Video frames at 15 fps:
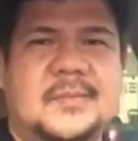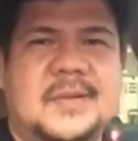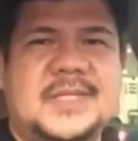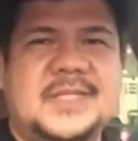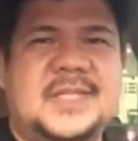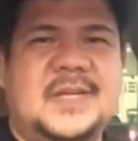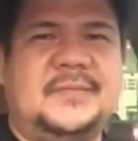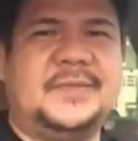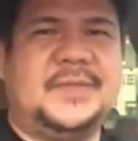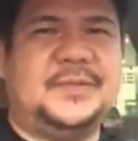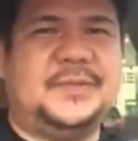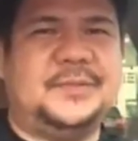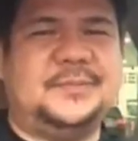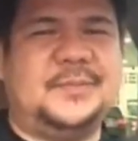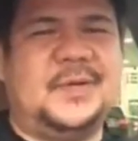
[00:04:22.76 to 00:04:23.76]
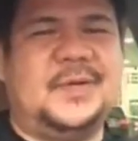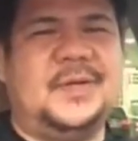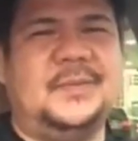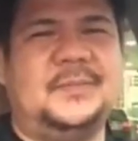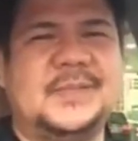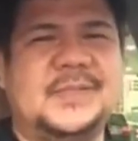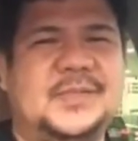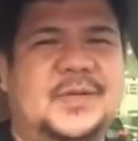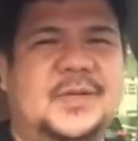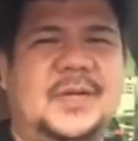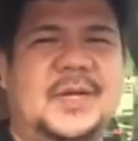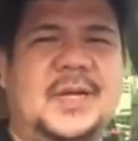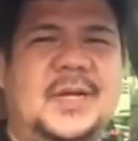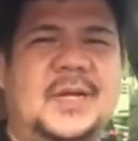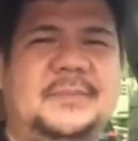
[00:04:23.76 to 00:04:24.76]
Blessed afternoon po,
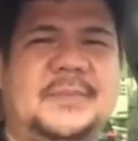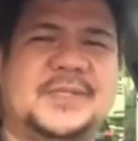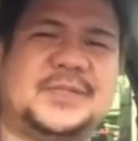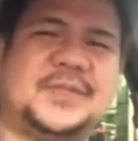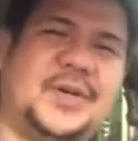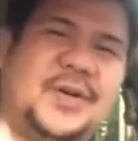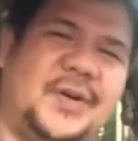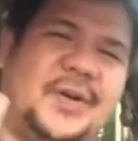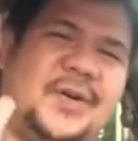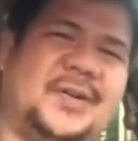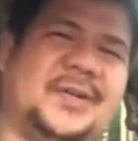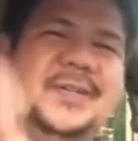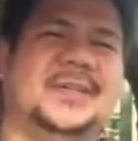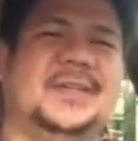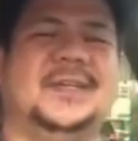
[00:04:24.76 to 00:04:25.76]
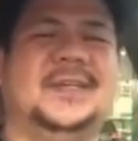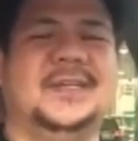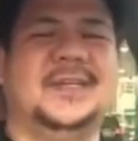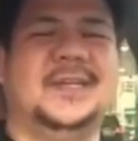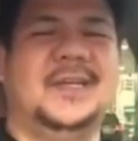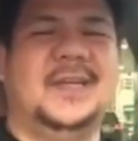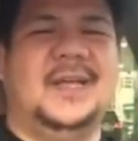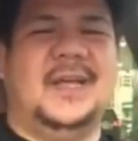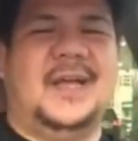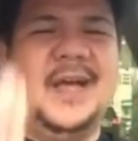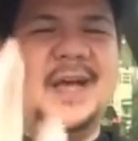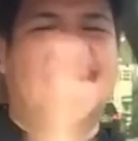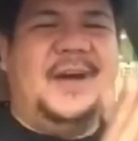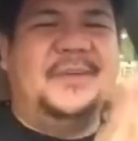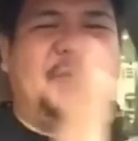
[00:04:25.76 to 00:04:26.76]
Pastora. Pastor,
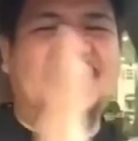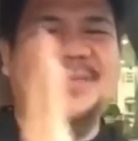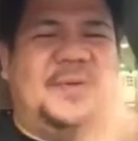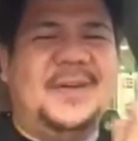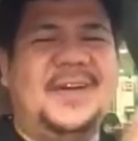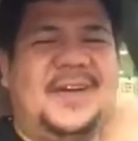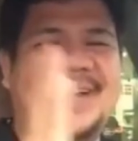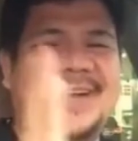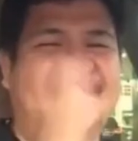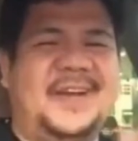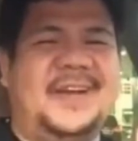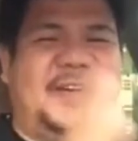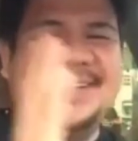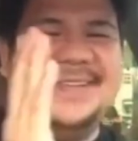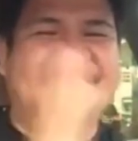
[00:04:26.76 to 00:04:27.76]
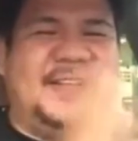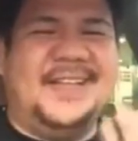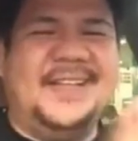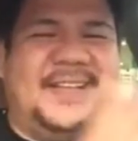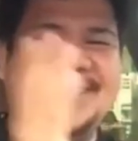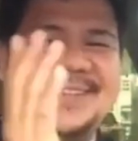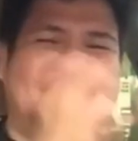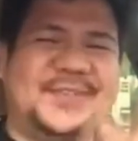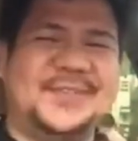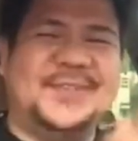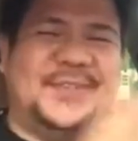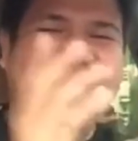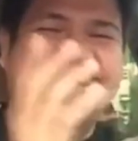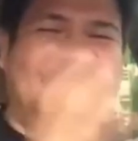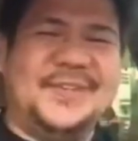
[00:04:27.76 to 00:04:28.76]
happy birthday to
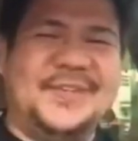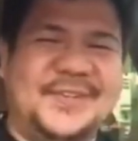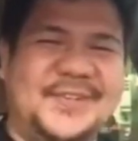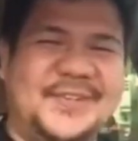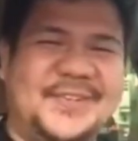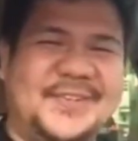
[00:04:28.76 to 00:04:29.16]
you.